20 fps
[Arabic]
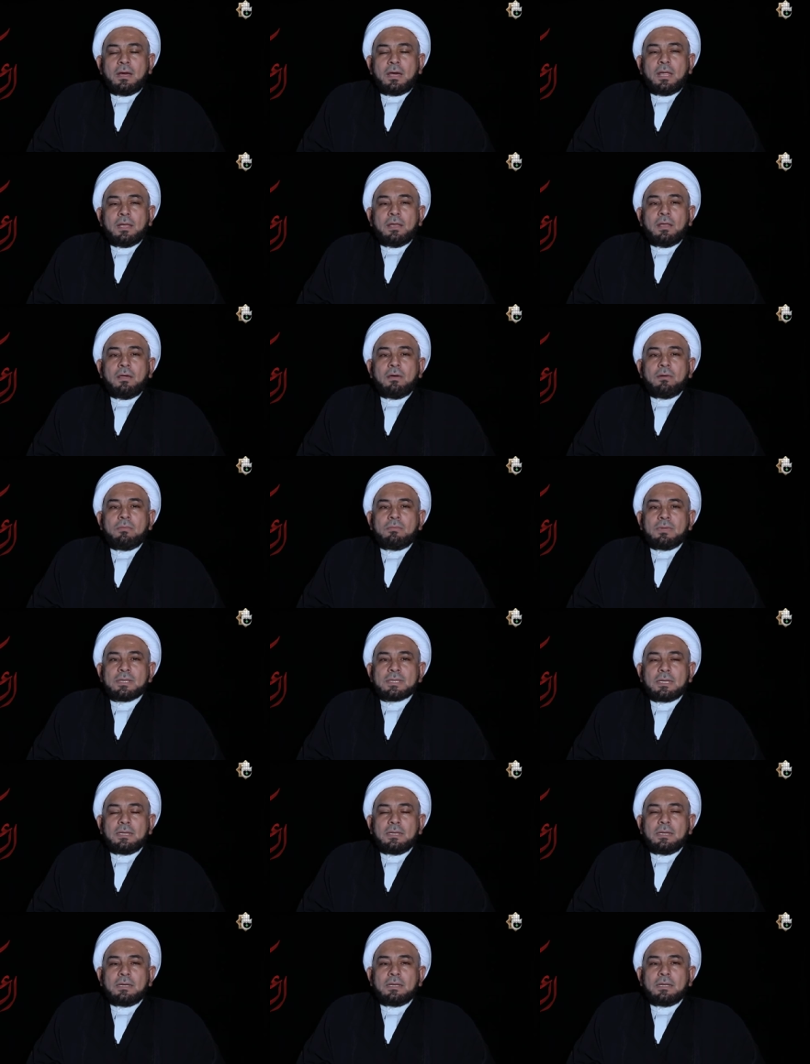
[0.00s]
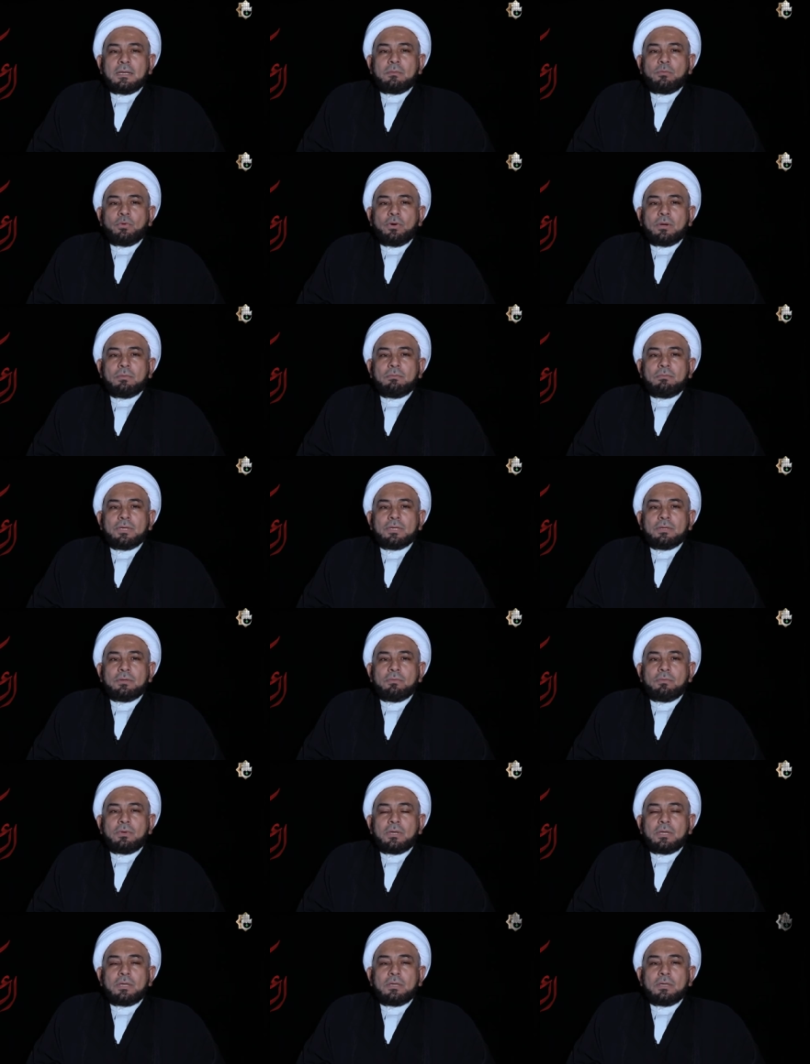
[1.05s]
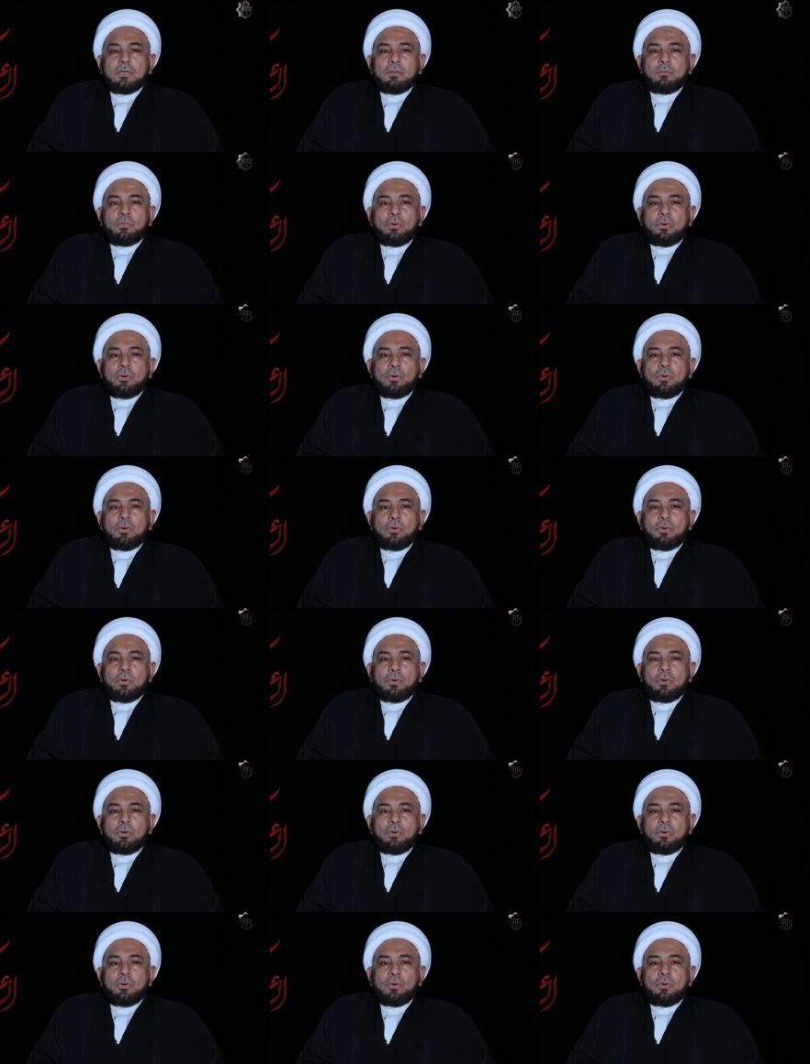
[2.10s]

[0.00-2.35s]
اللهم صل على محمد وآل